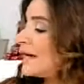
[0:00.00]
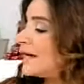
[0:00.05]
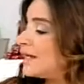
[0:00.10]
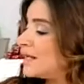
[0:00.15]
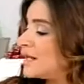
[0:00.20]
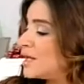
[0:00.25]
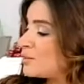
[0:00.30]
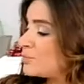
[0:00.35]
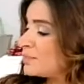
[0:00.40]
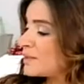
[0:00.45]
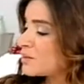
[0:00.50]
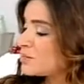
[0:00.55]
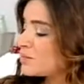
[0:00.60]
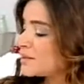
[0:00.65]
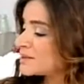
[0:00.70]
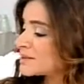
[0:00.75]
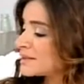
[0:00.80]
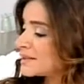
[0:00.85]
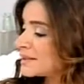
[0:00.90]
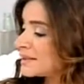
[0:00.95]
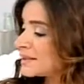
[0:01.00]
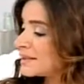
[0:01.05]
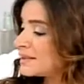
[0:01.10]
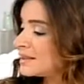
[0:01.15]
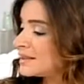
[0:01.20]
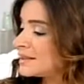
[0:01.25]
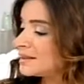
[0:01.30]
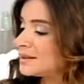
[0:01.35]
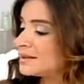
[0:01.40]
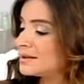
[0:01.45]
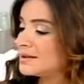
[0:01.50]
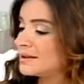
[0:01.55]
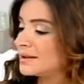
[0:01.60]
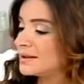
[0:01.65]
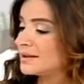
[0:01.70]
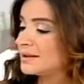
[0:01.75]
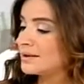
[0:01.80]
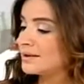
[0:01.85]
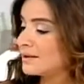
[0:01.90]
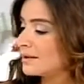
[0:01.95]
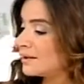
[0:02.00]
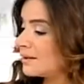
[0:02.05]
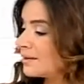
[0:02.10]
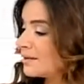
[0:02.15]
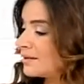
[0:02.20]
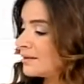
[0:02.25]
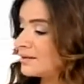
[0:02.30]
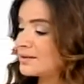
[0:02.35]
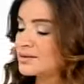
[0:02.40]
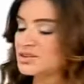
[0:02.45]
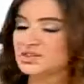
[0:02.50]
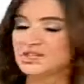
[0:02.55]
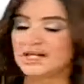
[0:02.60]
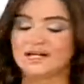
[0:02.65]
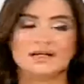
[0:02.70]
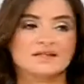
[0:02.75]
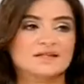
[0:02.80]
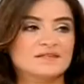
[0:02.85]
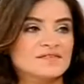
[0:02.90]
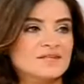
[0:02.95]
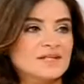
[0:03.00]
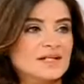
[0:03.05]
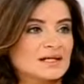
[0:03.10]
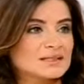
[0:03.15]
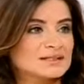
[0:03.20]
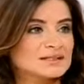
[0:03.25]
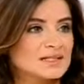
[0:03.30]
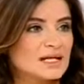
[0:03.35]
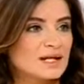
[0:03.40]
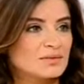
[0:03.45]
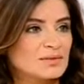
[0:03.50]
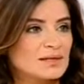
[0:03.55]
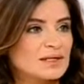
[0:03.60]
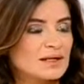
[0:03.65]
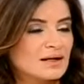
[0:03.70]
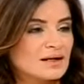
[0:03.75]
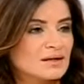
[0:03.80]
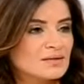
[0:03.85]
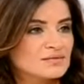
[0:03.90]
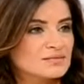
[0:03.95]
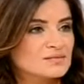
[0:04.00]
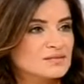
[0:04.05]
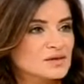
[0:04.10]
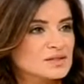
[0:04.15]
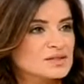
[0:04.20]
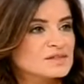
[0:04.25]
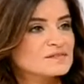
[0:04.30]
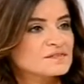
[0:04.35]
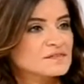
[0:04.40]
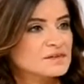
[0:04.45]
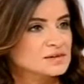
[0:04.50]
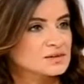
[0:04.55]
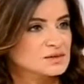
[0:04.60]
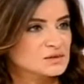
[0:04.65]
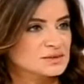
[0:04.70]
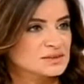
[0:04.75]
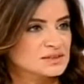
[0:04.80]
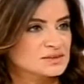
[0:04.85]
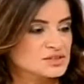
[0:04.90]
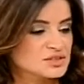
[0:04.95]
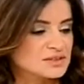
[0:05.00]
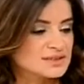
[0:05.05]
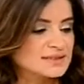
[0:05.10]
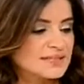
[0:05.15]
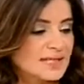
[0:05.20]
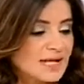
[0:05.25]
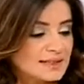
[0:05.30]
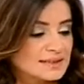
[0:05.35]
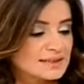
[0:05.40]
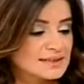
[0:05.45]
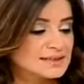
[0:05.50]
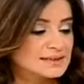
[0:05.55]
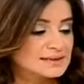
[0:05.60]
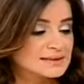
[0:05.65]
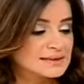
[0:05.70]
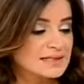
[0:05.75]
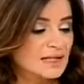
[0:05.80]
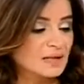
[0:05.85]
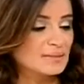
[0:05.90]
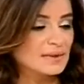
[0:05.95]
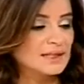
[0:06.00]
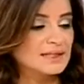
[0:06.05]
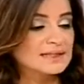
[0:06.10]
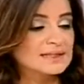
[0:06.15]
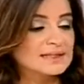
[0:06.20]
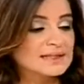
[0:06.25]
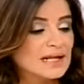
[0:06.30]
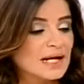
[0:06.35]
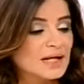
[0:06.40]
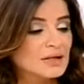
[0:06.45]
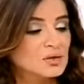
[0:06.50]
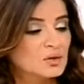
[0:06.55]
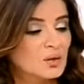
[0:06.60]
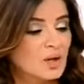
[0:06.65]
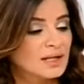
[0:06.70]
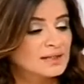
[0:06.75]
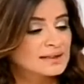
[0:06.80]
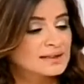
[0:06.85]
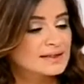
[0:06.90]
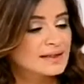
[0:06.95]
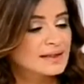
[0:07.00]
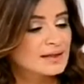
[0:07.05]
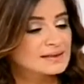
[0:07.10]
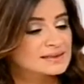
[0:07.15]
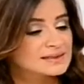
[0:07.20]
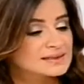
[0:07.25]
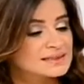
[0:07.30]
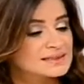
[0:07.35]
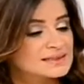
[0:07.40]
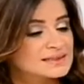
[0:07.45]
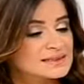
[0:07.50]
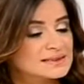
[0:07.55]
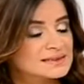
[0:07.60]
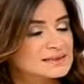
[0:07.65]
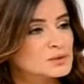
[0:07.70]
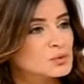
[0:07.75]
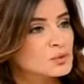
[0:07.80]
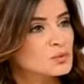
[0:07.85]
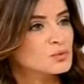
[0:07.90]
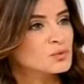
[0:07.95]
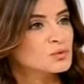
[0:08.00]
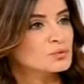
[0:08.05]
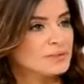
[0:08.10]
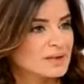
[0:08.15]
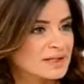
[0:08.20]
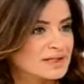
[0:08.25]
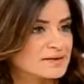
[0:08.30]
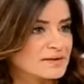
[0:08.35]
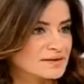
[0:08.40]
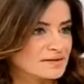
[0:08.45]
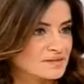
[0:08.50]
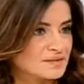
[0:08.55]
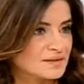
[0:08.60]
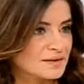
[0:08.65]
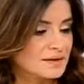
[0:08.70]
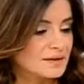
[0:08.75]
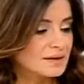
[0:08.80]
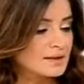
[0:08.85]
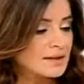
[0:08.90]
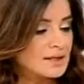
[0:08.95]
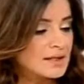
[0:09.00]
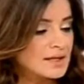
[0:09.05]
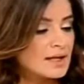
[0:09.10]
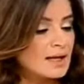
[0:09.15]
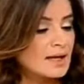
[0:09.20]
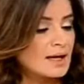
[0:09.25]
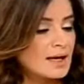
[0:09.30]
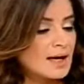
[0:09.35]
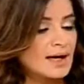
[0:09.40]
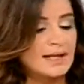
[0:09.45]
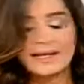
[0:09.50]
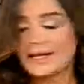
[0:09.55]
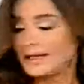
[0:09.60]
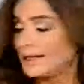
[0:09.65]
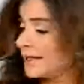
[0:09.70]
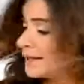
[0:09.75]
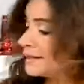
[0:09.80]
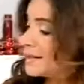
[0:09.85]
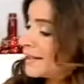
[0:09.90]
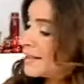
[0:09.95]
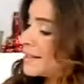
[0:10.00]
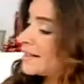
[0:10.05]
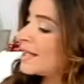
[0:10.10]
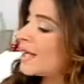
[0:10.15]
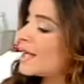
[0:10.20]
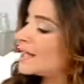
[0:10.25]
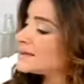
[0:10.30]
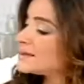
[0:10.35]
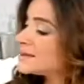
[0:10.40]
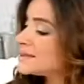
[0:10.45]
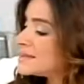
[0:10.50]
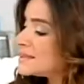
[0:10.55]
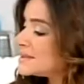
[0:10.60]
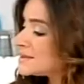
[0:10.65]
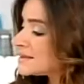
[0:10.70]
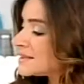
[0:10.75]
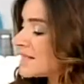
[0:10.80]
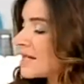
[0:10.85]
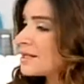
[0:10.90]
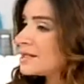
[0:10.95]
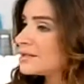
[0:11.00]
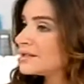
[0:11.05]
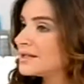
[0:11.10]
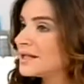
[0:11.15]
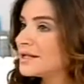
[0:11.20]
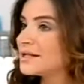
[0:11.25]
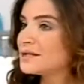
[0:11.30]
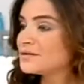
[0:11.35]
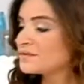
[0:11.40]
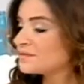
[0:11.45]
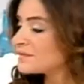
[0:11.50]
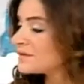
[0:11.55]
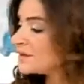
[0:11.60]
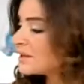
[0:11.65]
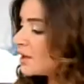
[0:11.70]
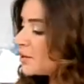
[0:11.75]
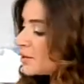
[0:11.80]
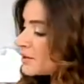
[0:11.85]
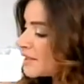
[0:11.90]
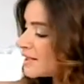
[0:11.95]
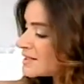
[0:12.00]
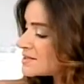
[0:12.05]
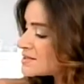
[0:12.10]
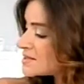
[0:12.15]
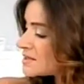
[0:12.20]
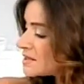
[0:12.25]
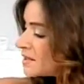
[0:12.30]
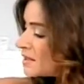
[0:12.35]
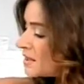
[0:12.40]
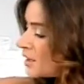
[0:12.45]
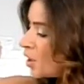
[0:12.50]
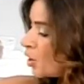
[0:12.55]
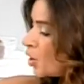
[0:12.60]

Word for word: البيج بوس جريل هي شغله فينا نستعملها فور ديفرنت يوزجز لعده استعمال العملات لا. نعم. لانه عندها ست صحون مختلفين لا. نعم. هلا نحن يلي حاطين الصحن يلي فيها اوريدي